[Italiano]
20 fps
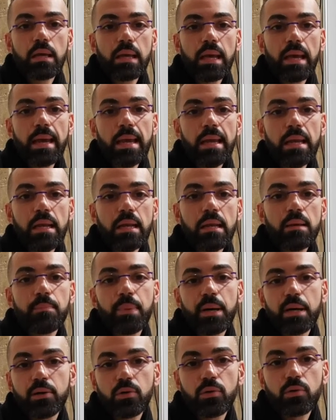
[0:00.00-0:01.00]
che è il
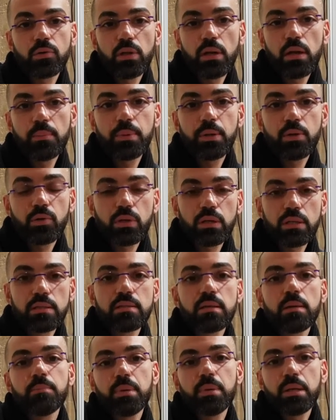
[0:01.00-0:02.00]
parroco della parrocchia
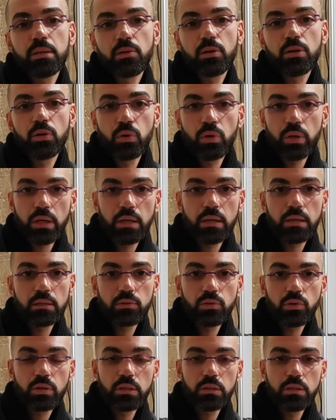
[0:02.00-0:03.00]
di San Pietro e nonché
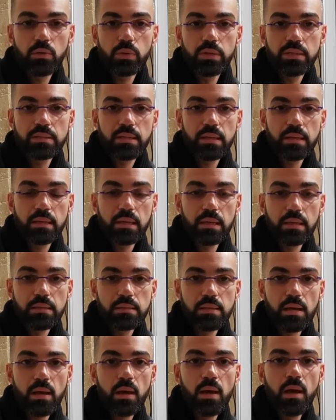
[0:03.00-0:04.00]
rettore di questa
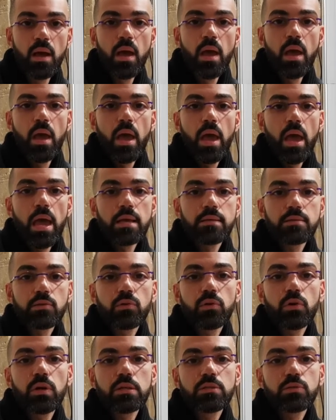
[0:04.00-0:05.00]
chiesa, e
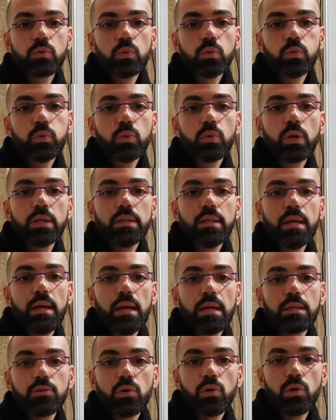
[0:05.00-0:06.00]
sono le sculture
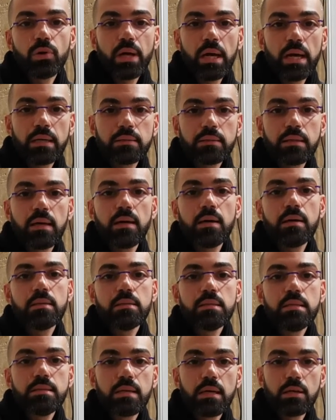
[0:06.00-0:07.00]
dell'Addolorata,
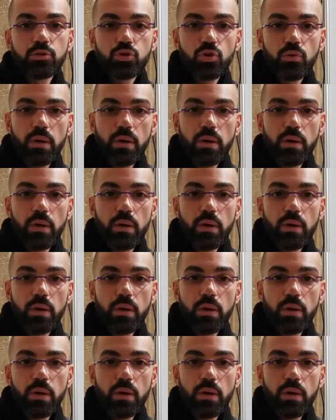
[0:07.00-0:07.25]
di San